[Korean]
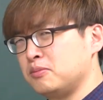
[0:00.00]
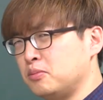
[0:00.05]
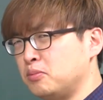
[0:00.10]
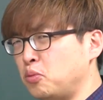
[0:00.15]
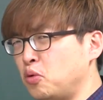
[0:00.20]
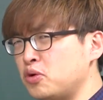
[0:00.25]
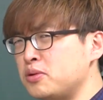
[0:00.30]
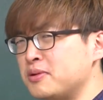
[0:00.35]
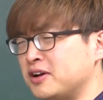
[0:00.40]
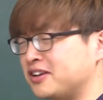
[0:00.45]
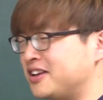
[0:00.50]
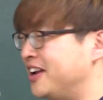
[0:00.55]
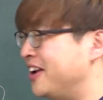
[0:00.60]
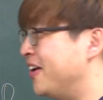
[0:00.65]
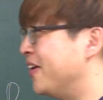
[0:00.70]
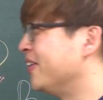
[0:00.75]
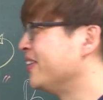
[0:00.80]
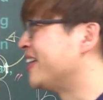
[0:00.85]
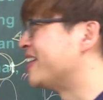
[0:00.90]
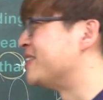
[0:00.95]
목이
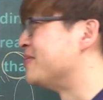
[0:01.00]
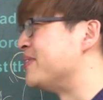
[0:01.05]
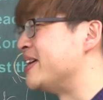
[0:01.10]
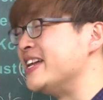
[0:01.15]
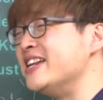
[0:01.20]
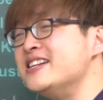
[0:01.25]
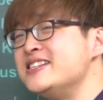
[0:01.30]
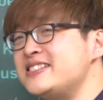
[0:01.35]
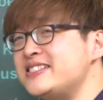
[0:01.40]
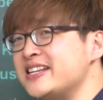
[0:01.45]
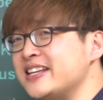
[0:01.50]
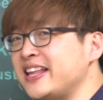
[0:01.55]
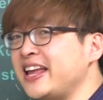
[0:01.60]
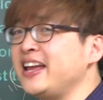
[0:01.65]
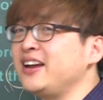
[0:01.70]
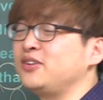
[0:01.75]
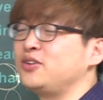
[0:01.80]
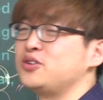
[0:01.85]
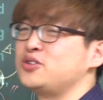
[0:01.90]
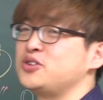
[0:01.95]
막히네요. 다시 한번
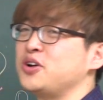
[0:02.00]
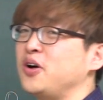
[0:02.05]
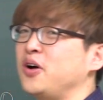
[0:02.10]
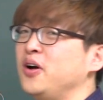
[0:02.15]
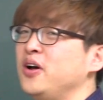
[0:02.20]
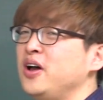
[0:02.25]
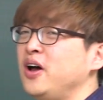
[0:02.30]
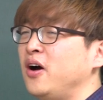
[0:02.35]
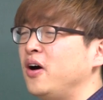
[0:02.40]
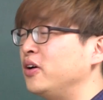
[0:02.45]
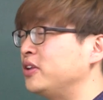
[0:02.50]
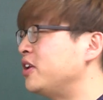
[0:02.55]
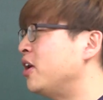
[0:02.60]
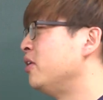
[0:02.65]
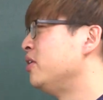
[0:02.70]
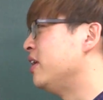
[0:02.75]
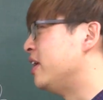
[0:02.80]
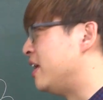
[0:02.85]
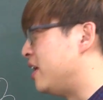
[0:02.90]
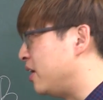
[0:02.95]
1세대 그렇죠.
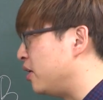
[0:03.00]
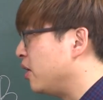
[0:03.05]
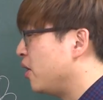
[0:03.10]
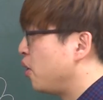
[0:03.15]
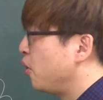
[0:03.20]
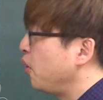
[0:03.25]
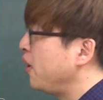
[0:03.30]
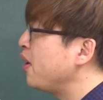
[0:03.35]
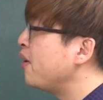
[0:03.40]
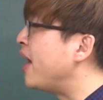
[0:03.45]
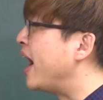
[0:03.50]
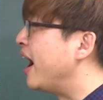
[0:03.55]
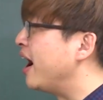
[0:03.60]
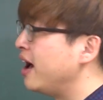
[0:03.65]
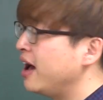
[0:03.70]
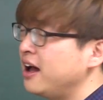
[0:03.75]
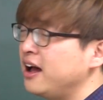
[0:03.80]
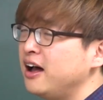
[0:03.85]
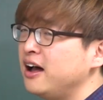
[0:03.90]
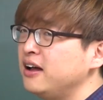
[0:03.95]
어떤 이
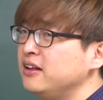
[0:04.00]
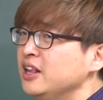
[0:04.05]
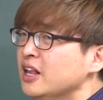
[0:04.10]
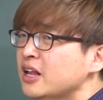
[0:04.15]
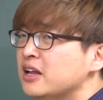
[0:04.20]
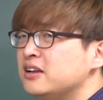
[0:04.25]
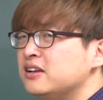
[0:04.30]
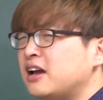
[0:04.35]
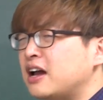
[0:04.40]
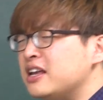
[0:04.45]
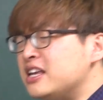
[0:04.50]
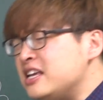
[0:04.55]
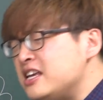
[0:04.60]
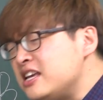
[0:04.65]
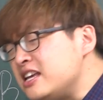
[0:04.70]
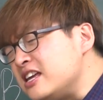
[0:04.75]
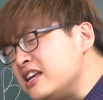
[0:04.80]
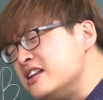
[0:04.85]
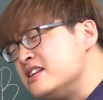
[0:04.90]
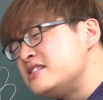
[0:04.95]
회화 그러니까
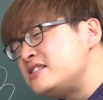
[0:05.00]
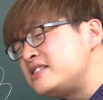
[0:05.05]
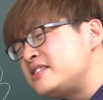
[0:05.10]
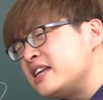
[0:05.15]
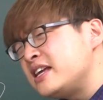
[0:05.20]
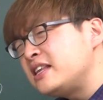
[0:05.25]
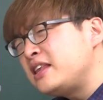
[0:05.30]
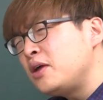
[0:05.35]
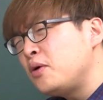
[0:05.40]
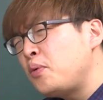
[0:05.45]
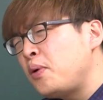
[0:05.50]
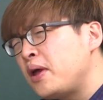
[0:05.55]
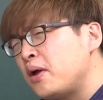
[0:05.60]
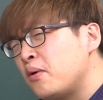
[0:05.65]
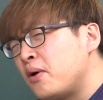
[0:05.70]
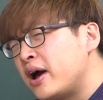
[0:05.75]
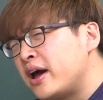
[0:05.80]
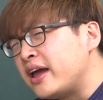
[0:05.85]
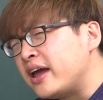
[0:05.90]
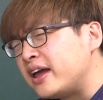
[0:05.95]
이 1세대
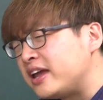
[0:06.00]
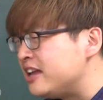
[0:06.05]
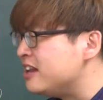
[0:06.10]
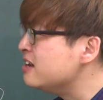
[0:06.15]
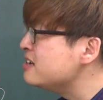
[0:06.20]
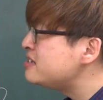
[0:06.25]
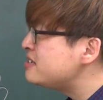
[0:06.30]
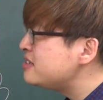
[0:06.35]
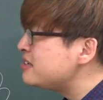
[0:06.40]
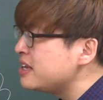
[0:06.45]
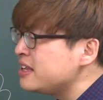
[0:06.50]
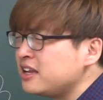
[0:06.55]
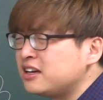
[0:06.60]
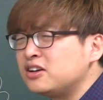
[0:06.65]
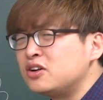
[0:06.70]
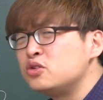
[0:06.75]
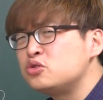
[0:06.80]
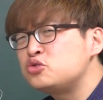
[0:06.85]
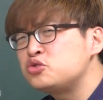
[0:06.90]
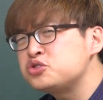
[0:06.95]
회화의 1세대
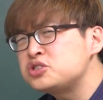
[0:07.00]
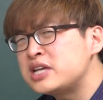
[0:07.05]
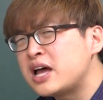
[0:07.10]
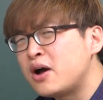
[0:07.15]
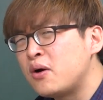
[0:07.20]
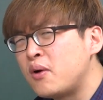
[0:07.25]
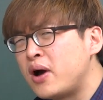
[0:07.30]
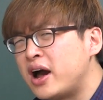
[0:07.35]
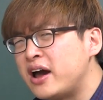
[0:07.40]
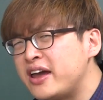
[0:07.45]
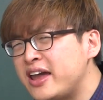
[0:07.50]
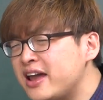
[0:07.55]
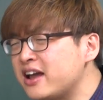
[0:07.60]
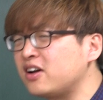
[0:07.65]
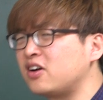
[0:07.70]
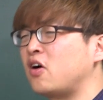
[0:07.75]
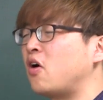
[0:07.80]
그런 추상화의